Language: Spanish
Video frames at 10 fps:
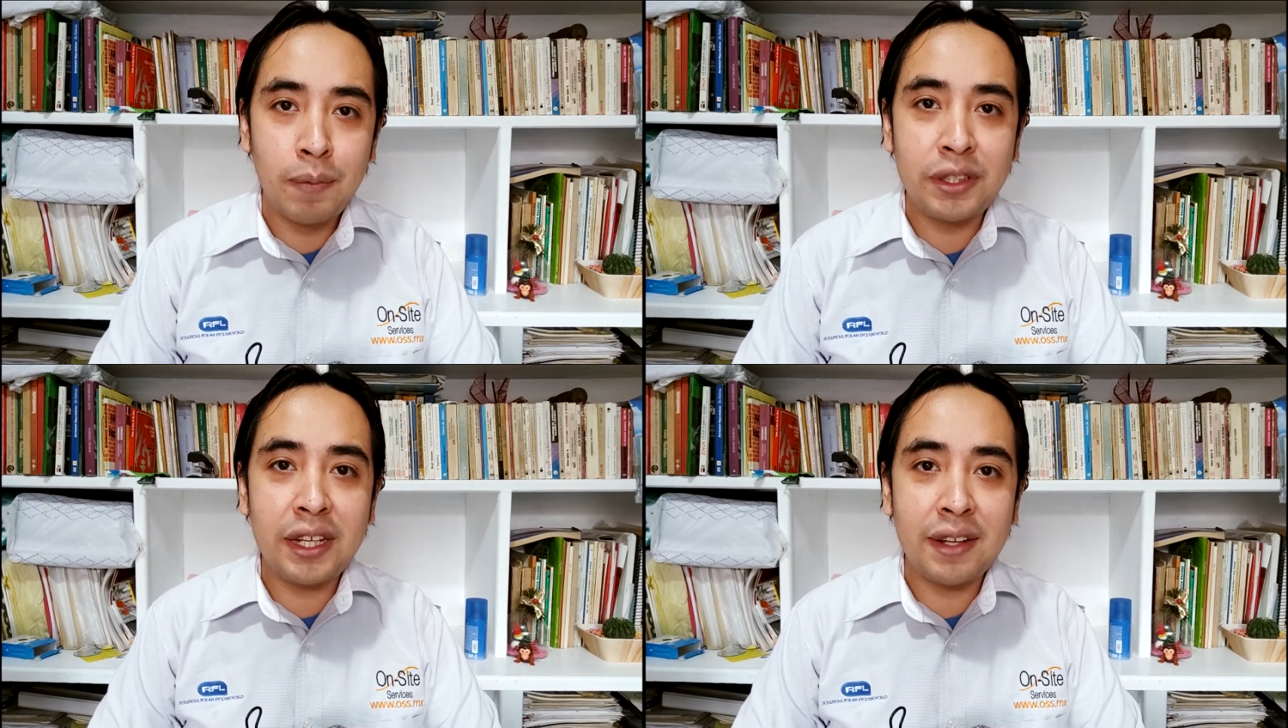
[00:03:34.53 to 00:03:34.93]

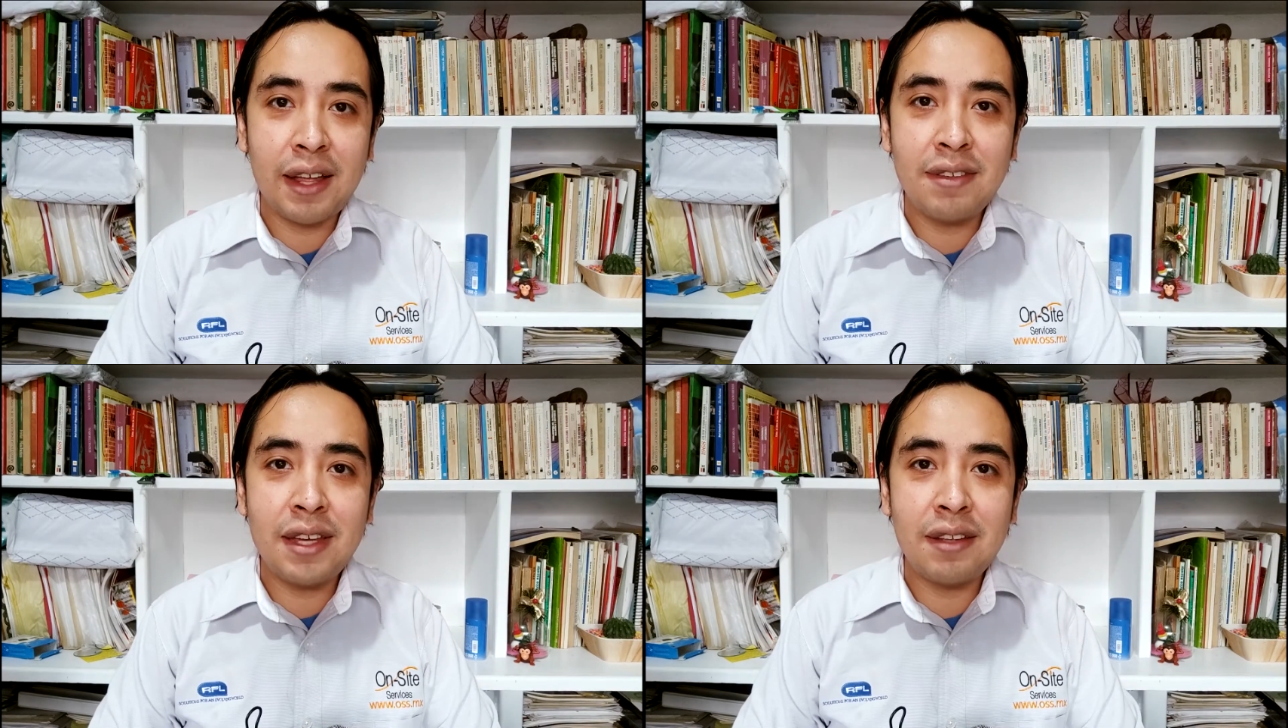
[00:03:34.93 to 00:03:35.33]
Muchas
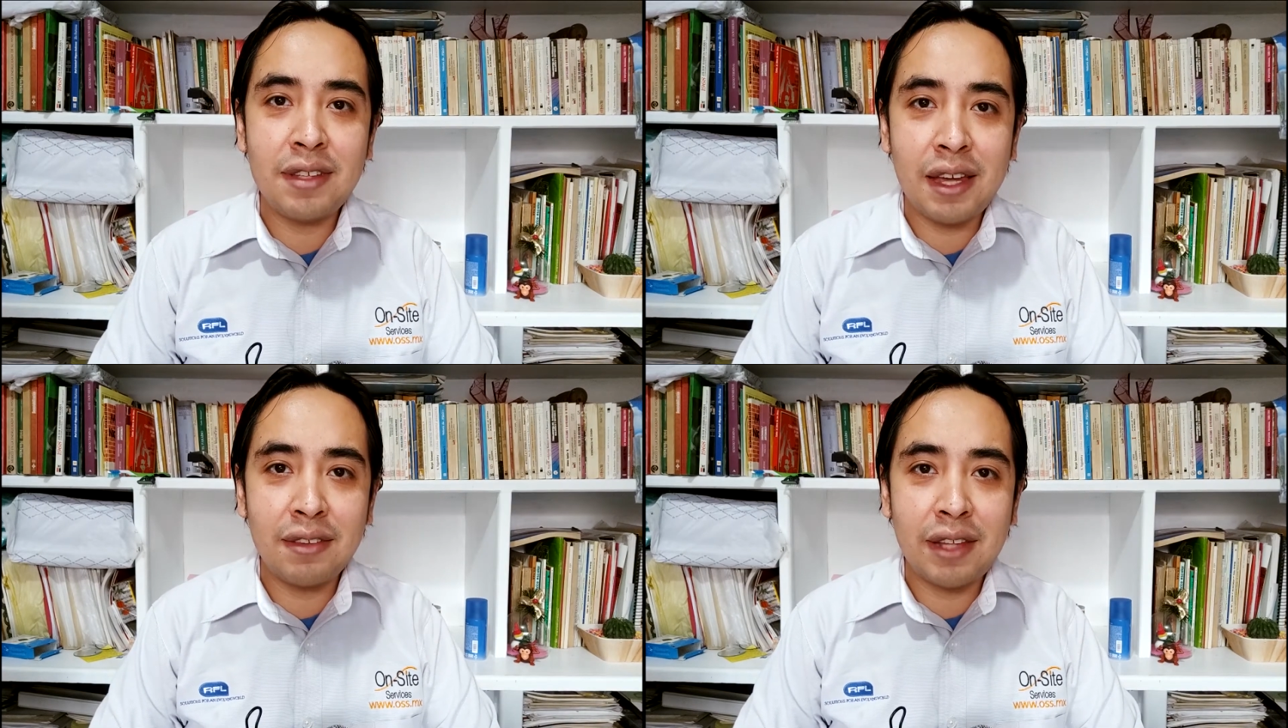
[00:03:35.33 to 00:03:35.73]

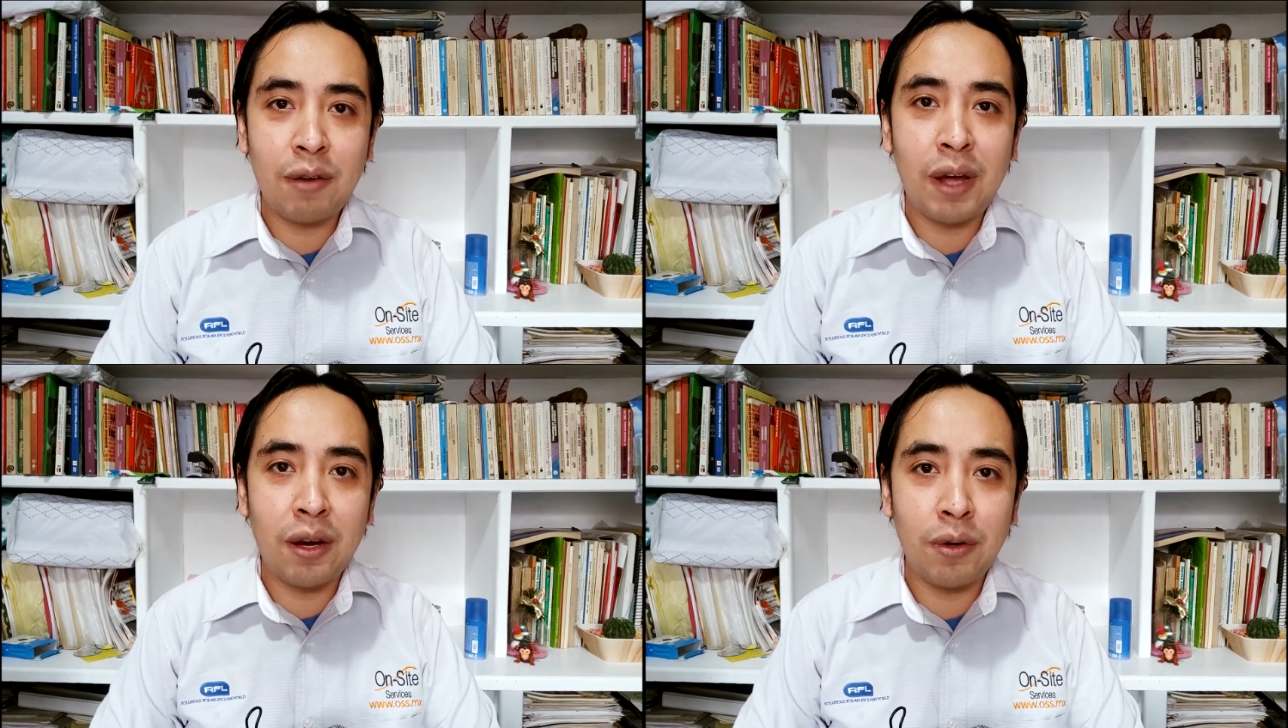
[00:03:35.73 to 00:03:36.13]
gracias y
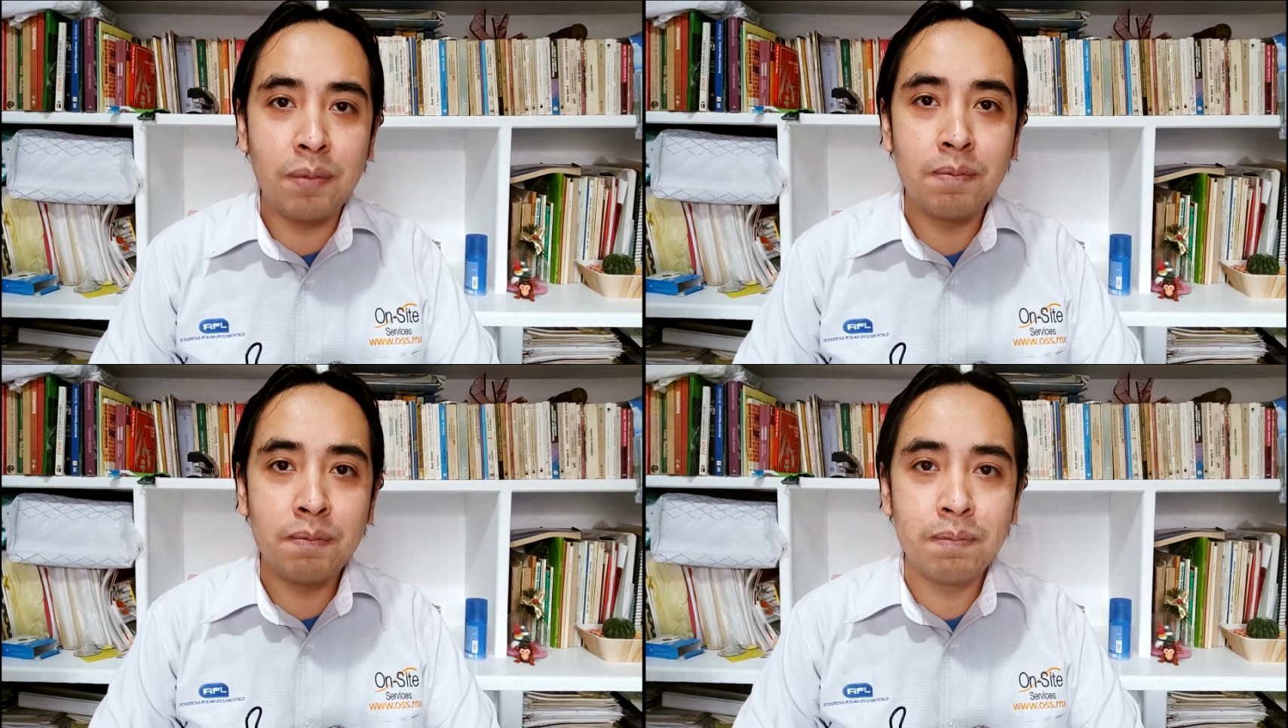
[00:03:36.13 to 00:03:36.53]
hasta luego.